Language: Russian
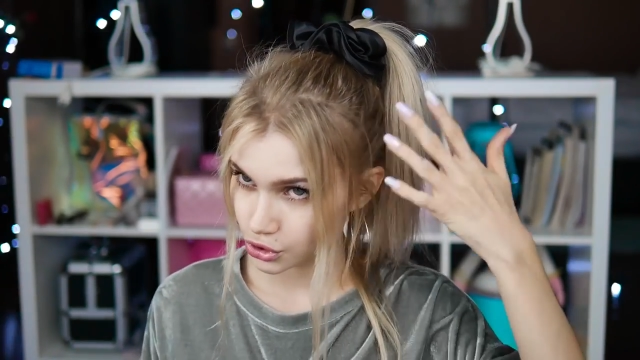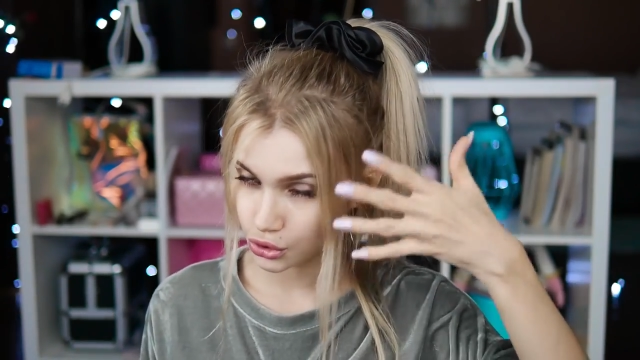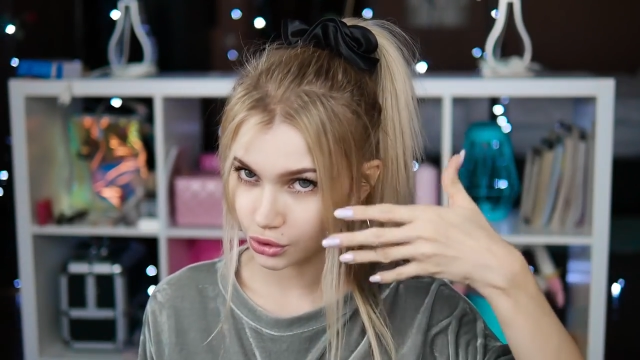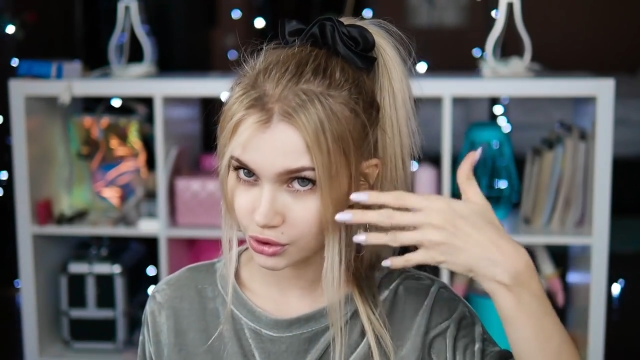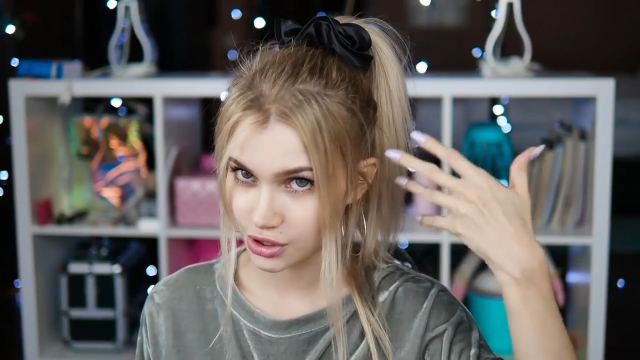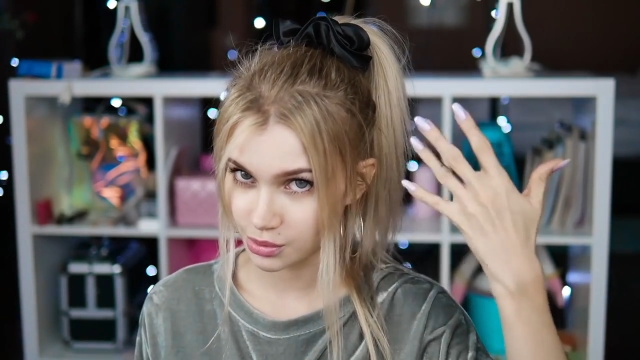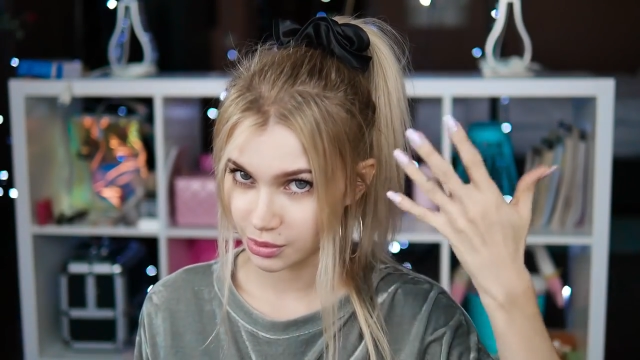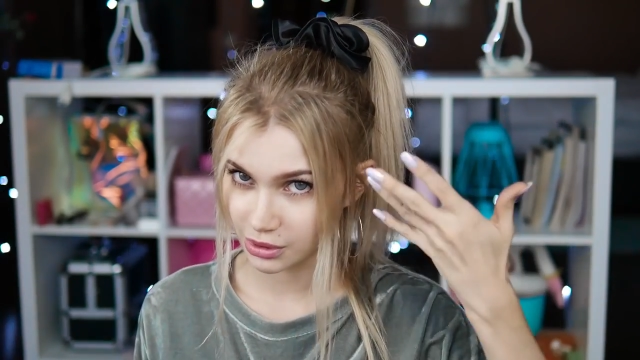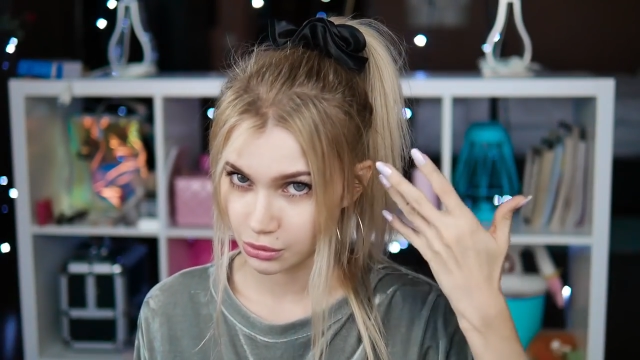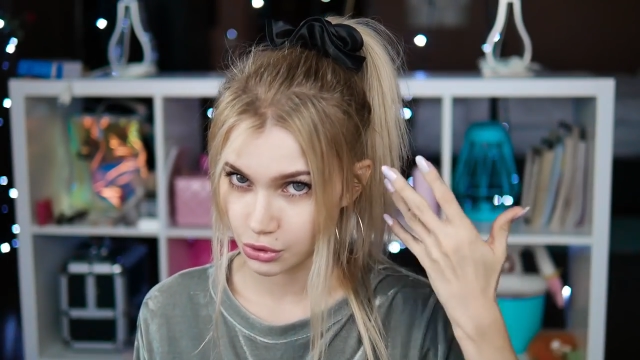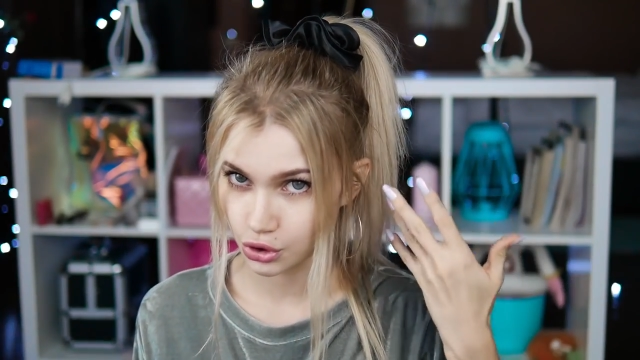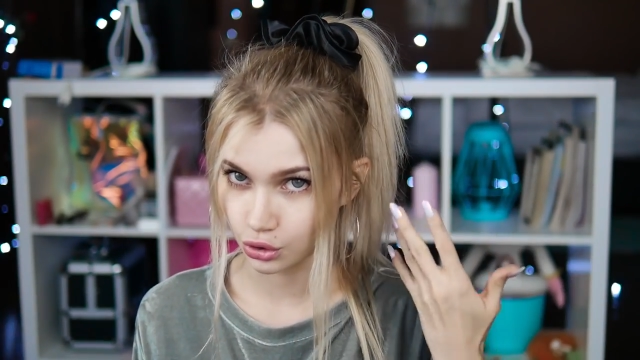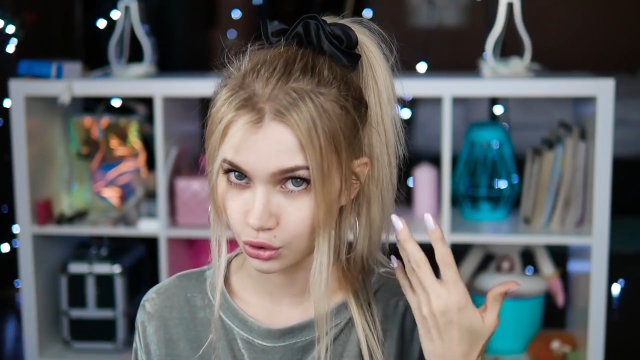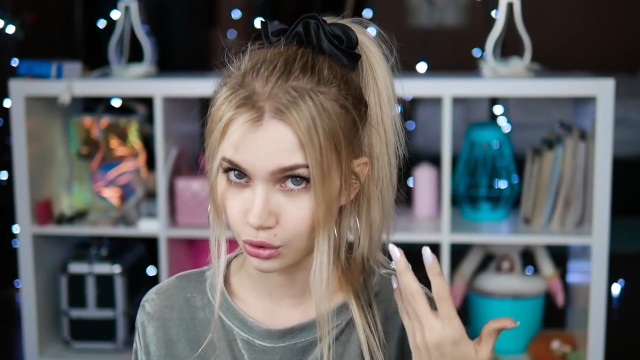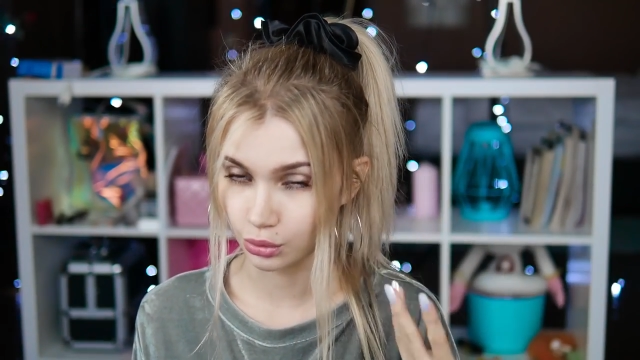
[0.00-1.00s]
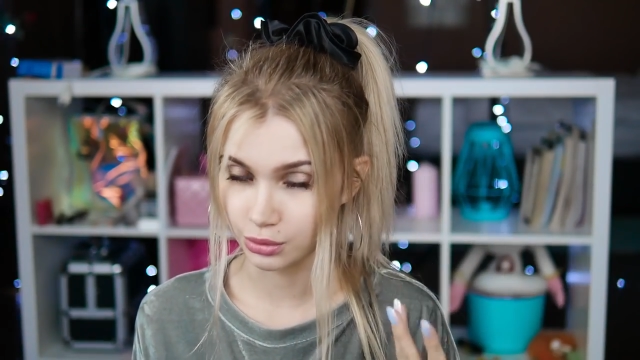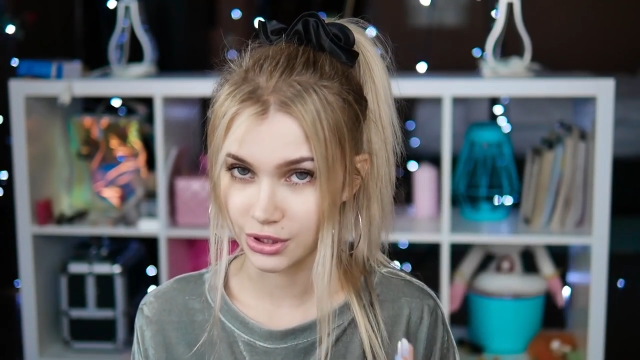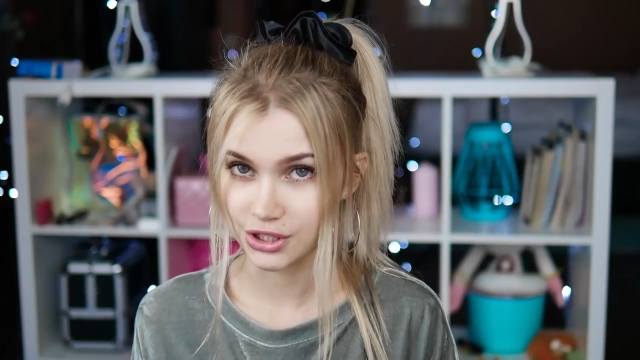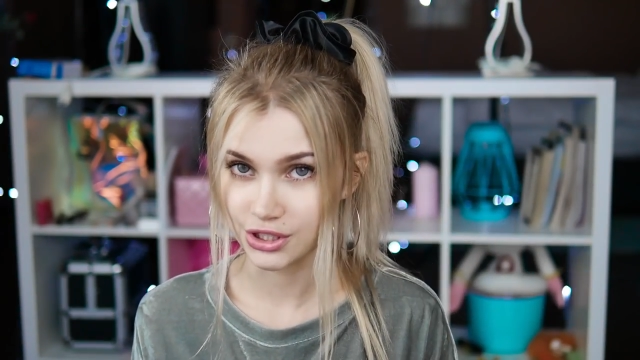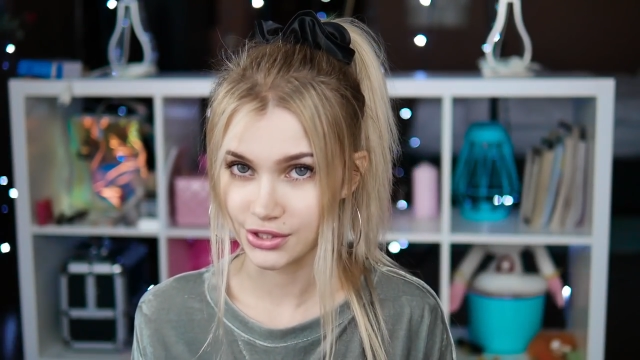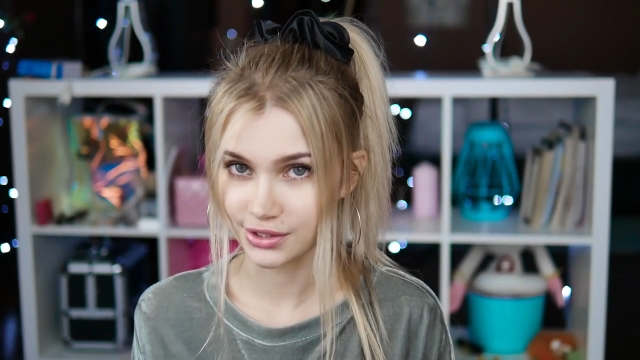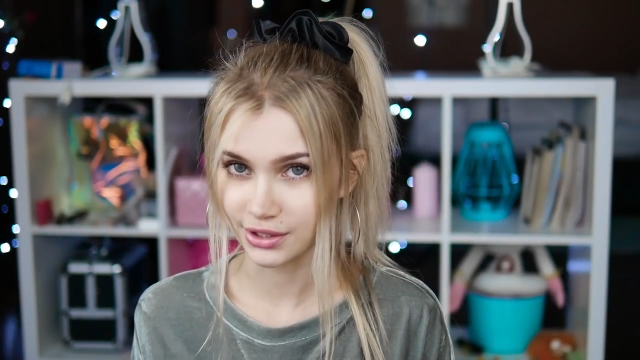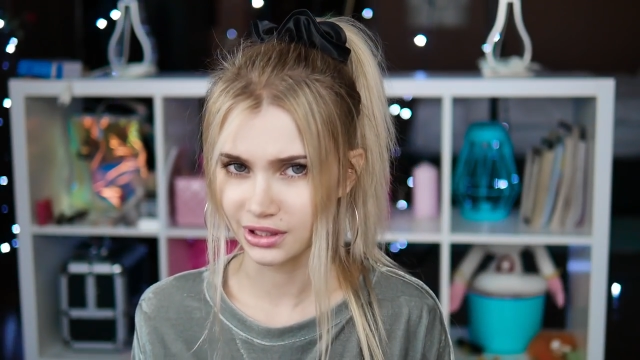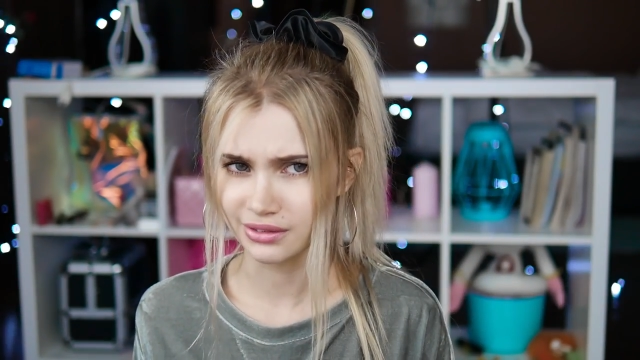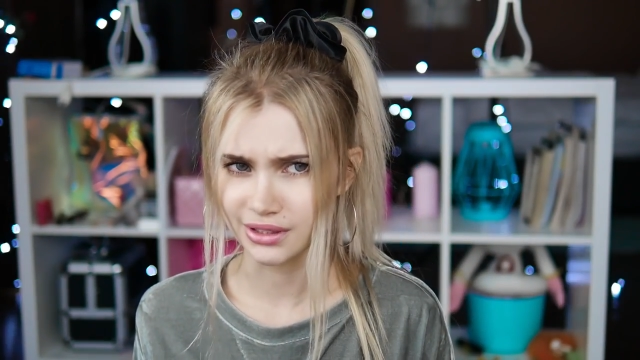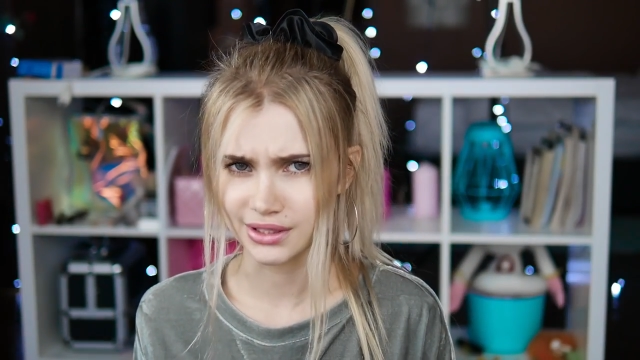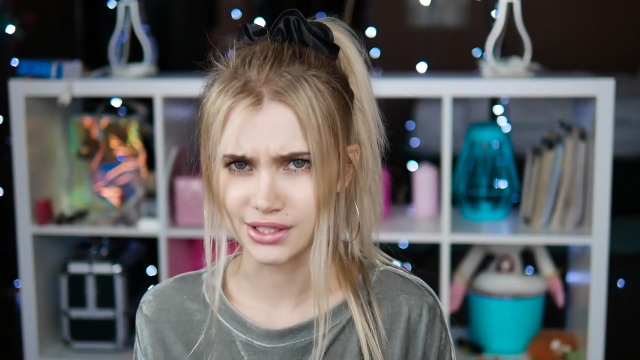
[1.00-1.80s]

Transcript: что-то типа того, что у меня сейчас на голове.